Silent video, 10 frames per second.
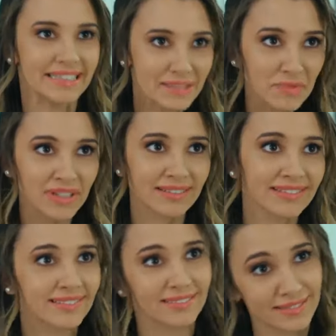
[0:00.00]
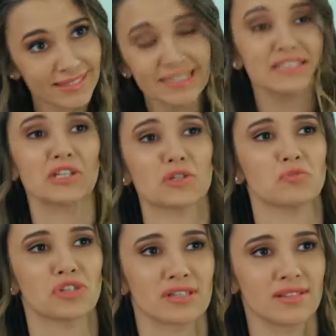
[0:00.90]
Yani dedim ya yeni
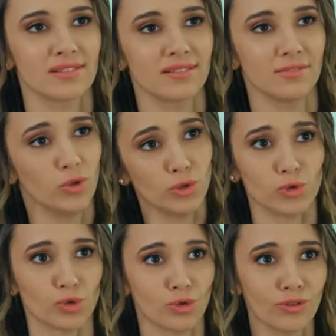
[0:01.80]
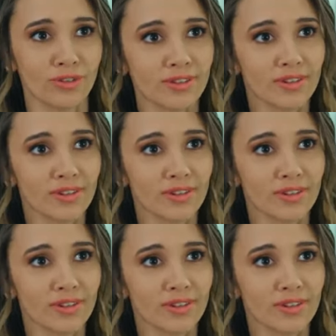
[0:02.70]
tanışmışız. Öyle düşün.